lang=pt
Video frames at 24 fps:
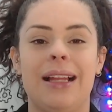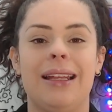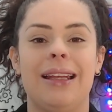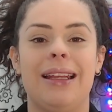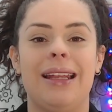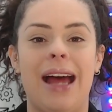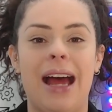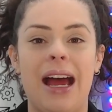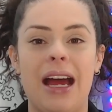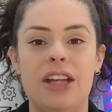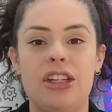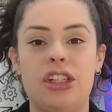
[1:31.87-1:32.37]

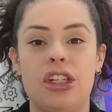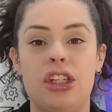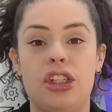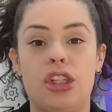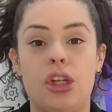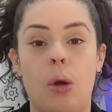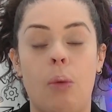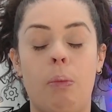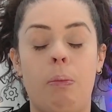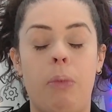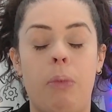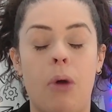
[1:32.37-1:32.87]
Lá,
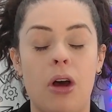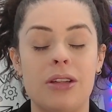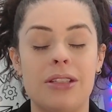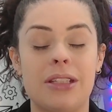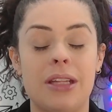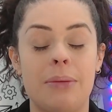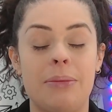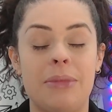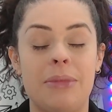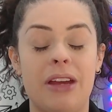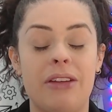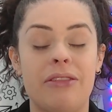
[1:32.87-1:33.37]
gente, eu
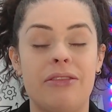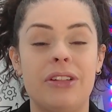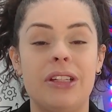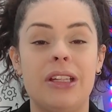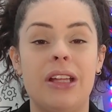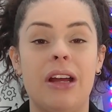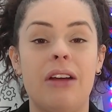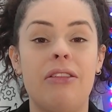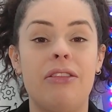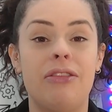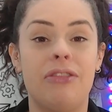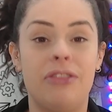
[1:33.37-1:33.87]
posto a minha
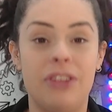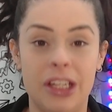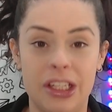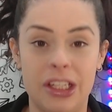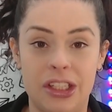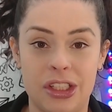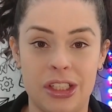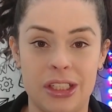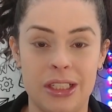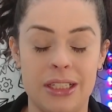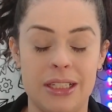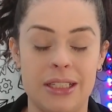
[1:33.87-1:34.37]
vida
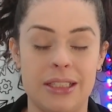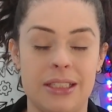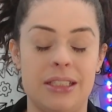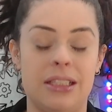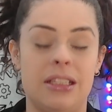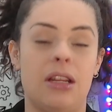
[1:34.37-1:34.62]
fitness.